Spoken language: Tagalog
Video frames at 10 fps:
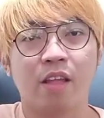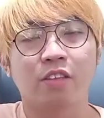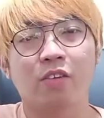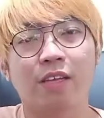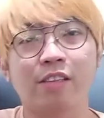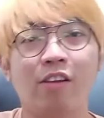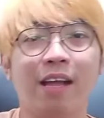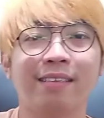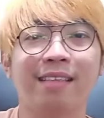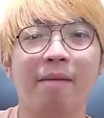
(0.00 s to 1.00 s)
So as long
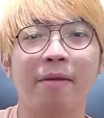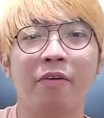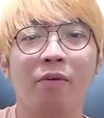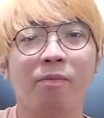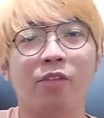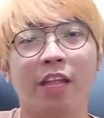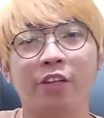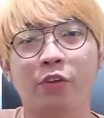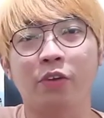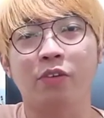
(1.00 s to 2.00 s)
as tama yung
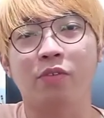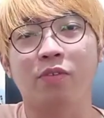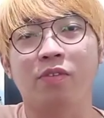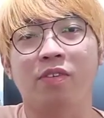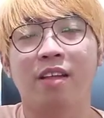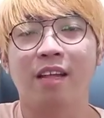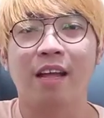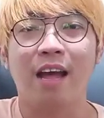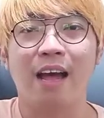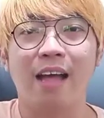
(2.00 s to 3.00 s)
computation nung
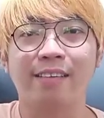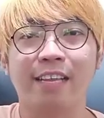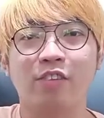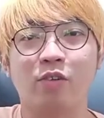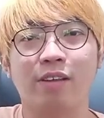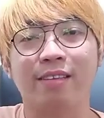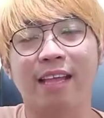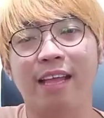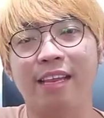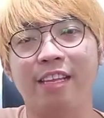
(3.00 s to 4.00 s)
uh, accessories
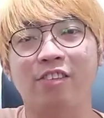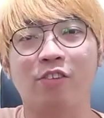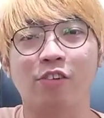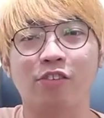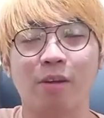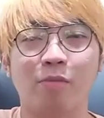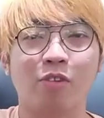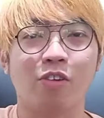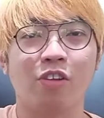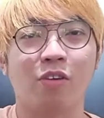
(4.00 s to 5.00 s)
na in-install nyo sa
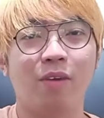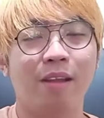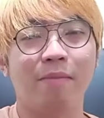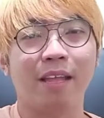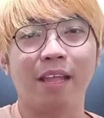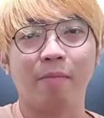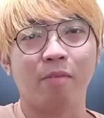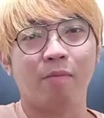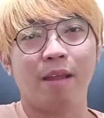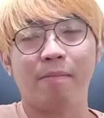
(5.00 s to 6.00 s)
motor nyo, walang magiging
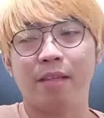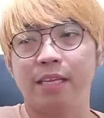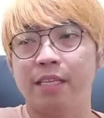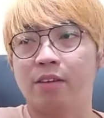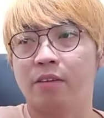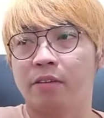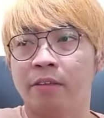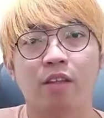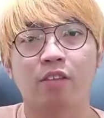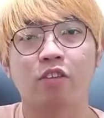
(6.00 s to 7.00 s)
problema dito.
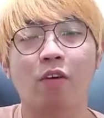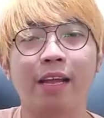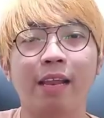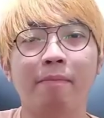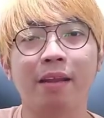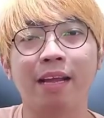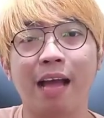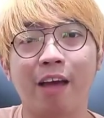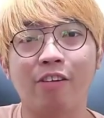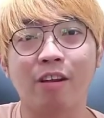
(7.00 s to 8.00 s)
So kailan ba
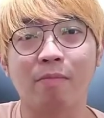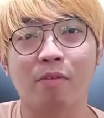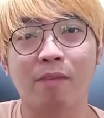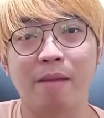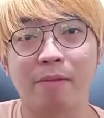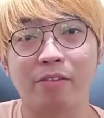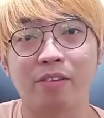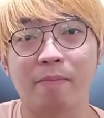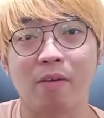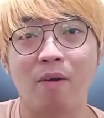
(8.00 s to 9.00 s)
nagkakaroon ng problema yung
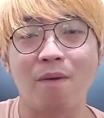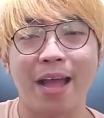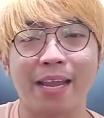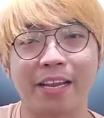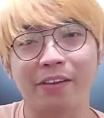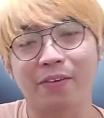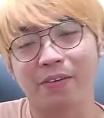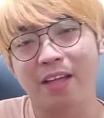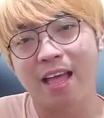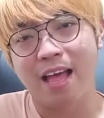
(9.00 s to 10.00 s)
sa pagwa-wiring, no?
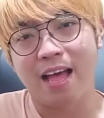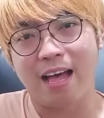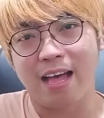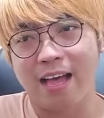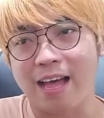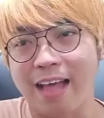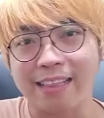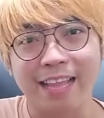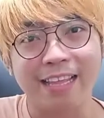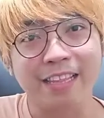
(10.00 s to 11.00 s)
Uh,
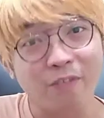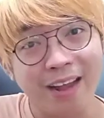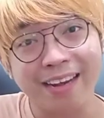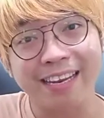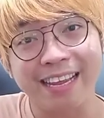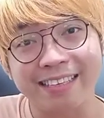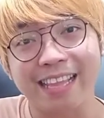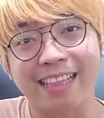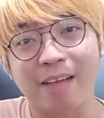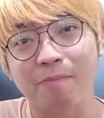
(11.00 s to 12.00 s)
kahit na hindi one relay
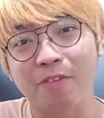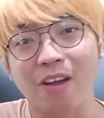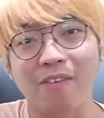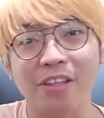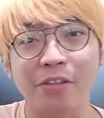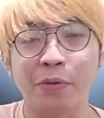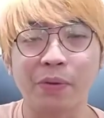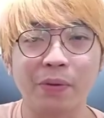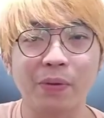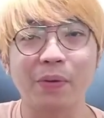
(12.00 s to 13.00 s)
setup yung gawin nyo,